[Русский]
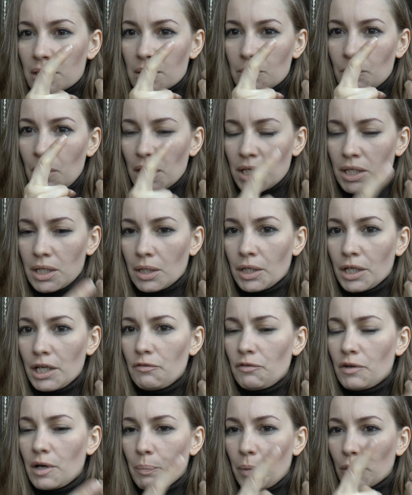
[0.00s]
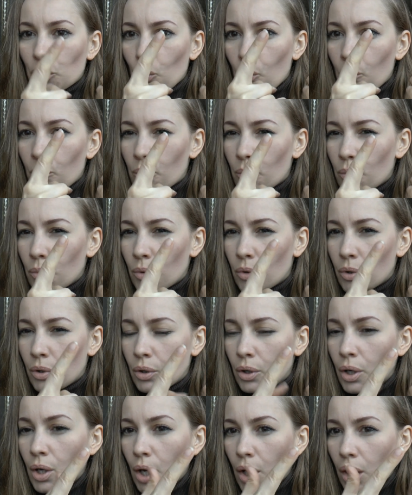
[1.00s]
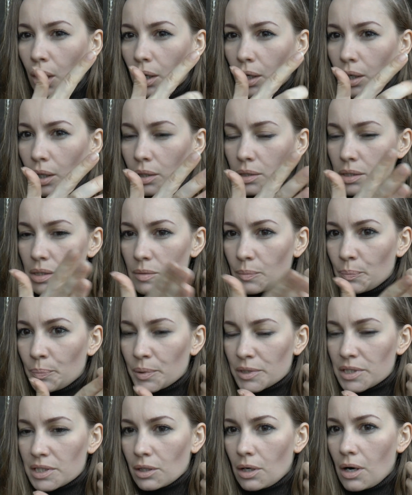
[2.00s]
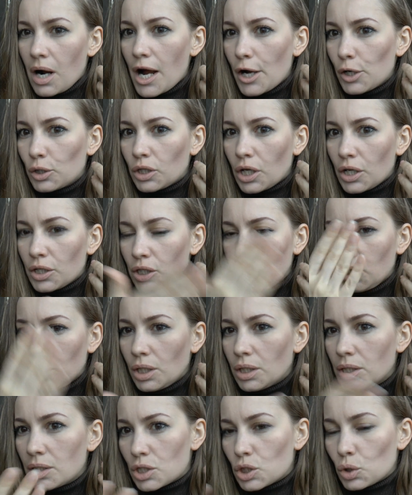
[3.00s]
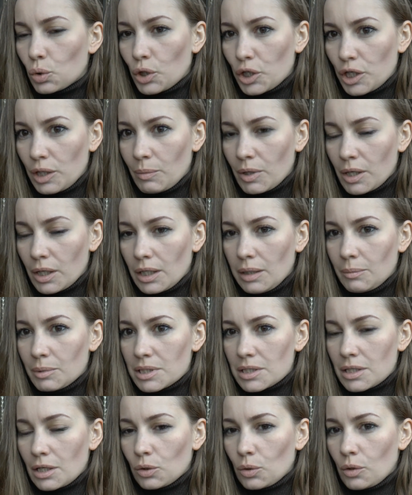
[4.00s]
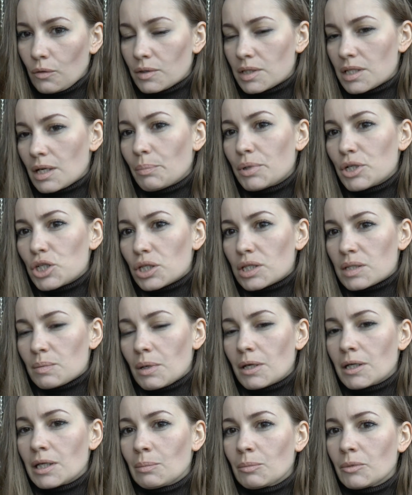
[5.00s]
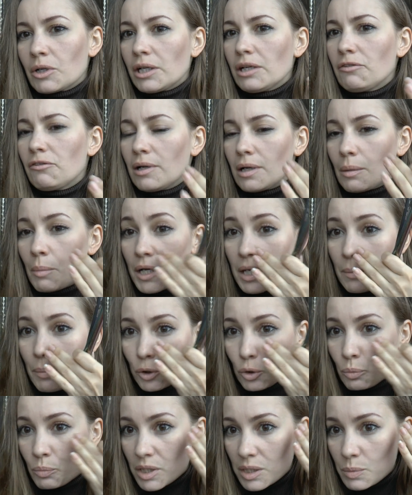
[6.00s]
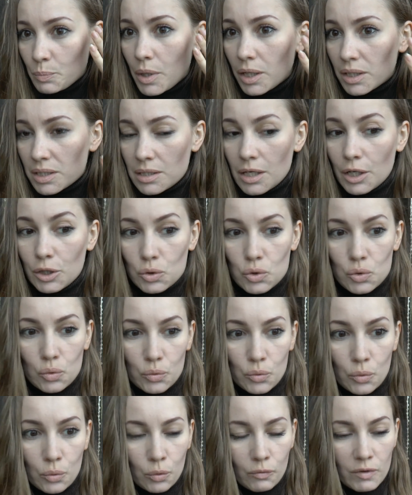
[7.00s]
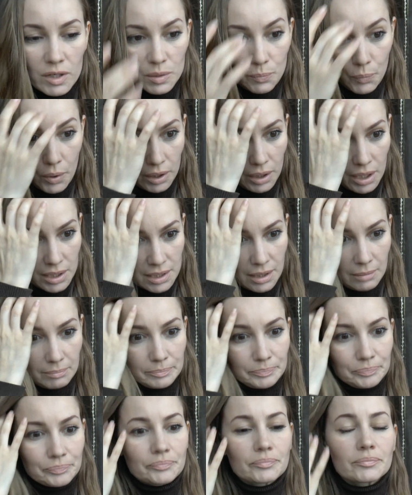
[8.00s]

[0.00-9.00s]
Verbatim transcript: мягкий грифель, потом э, э, подсыхают они, и они стойкими какими-то становятся. Обычно с мягким грифелем они потом расползаются у вас по глазам.